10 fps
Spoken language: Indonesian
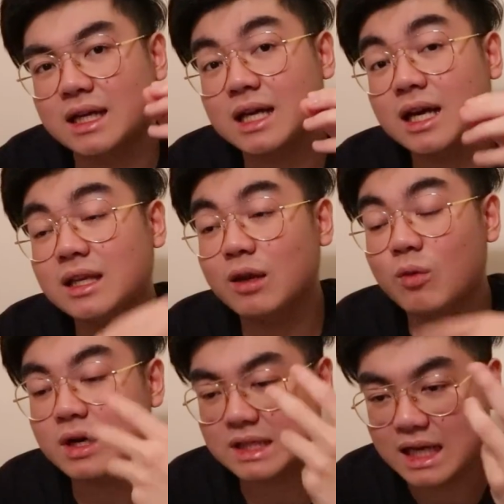karena kan di
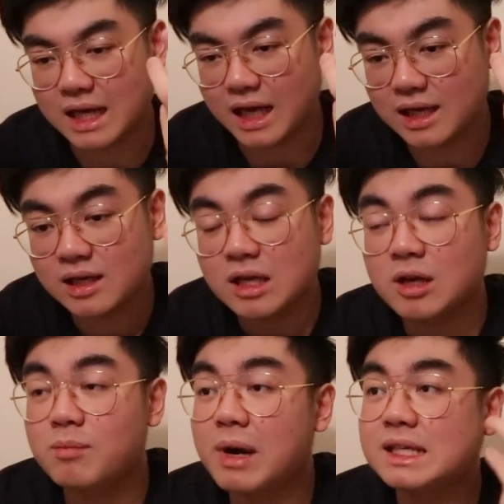luar sana
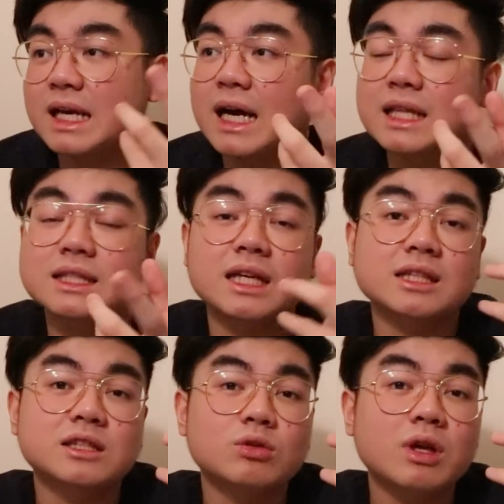banyak
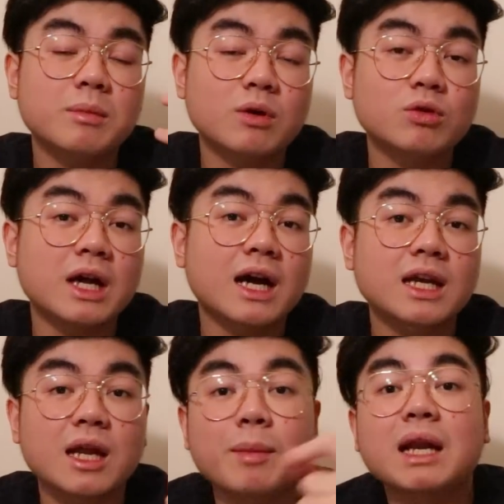artis-artis itu yang menggunakan
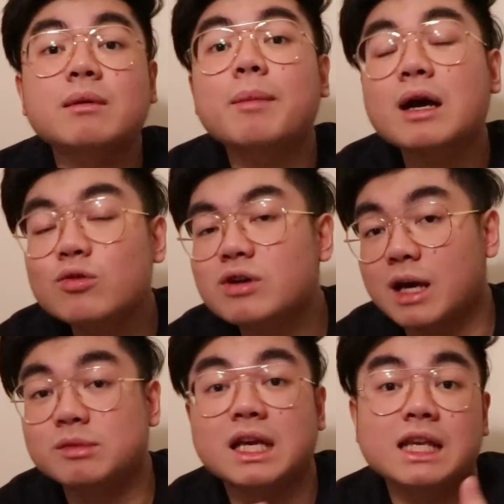nama-nama panggung
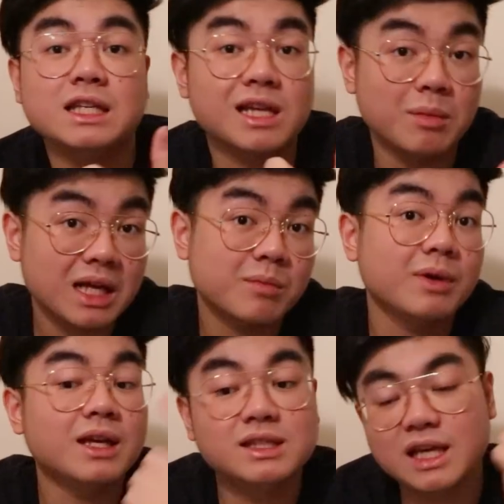kayak misalnya Lisa
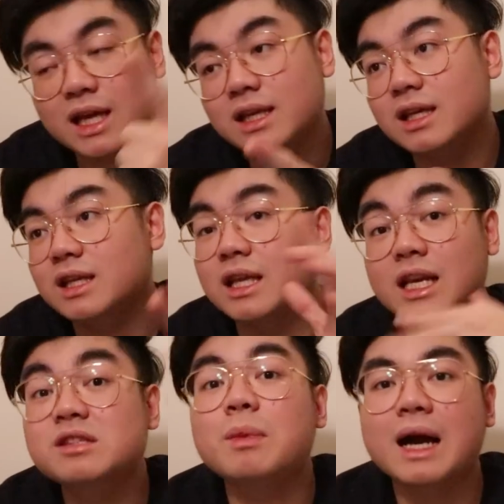Blackpink, Jennie dan
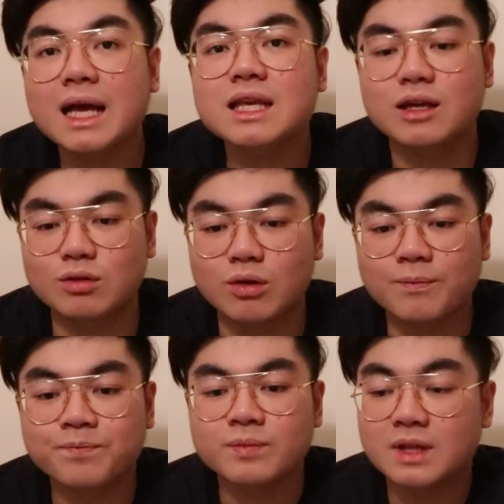lain sebagainya gitu loh.
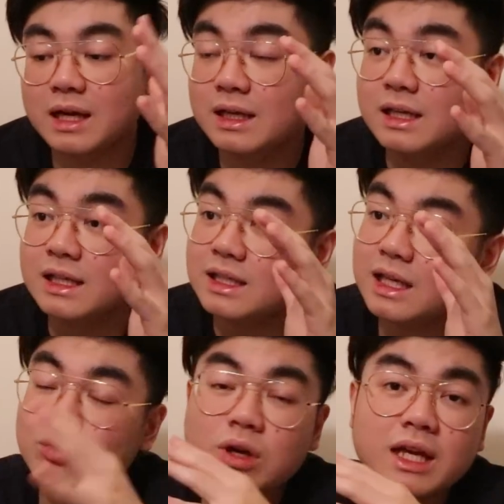Nah,
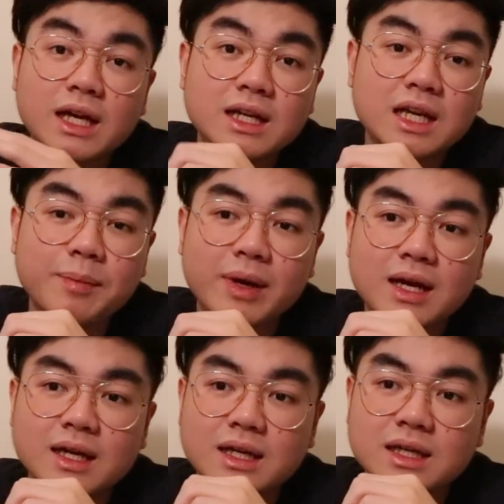itulah yang
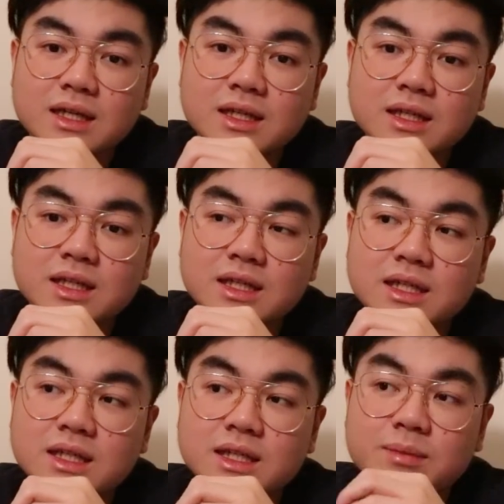kenapa
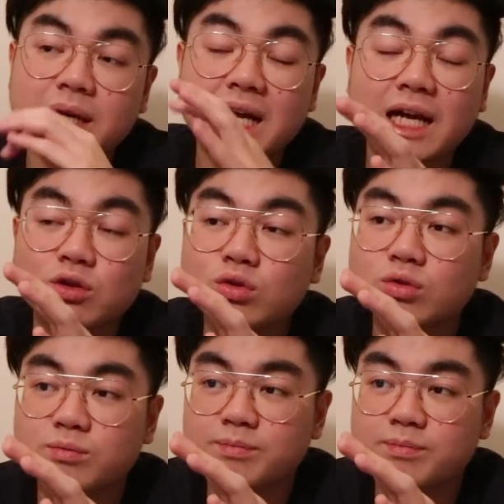uh, mereka itu